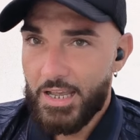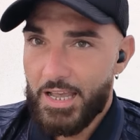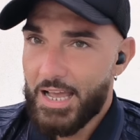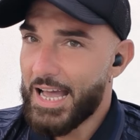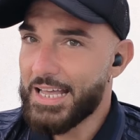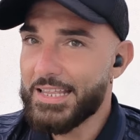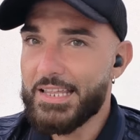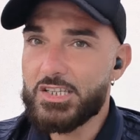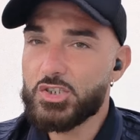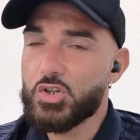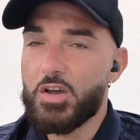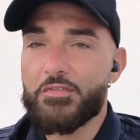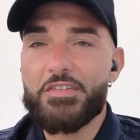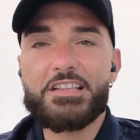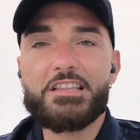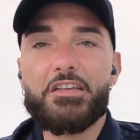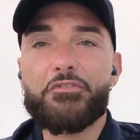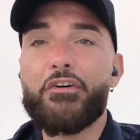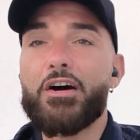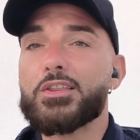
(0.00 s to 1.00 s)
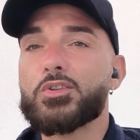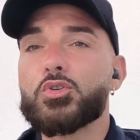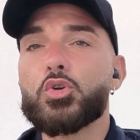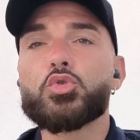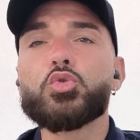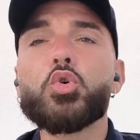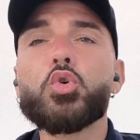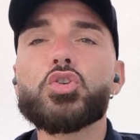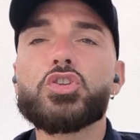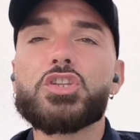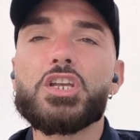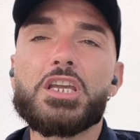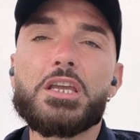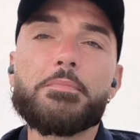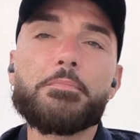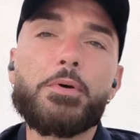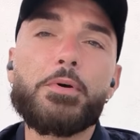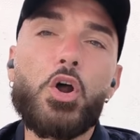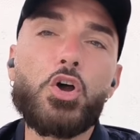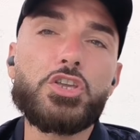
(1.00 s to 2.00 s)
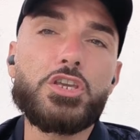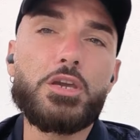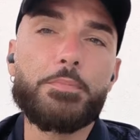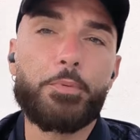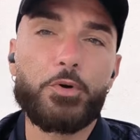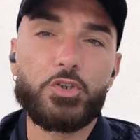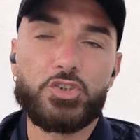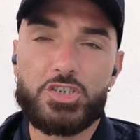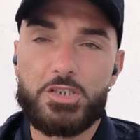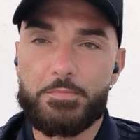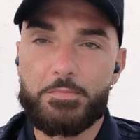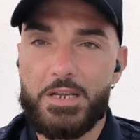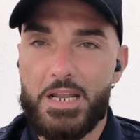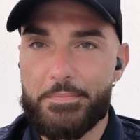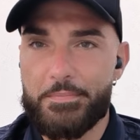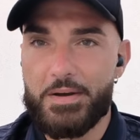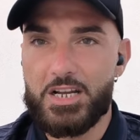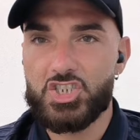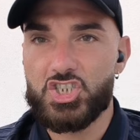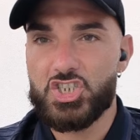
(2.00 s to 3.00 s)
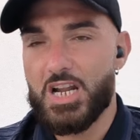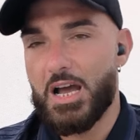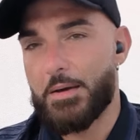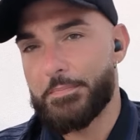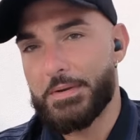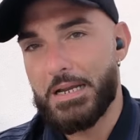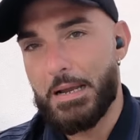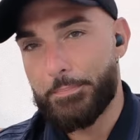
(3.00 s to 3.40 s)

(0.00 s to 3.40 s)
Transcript: Adesso avete fatto tutti gli imbrogli possibili e immaginabili,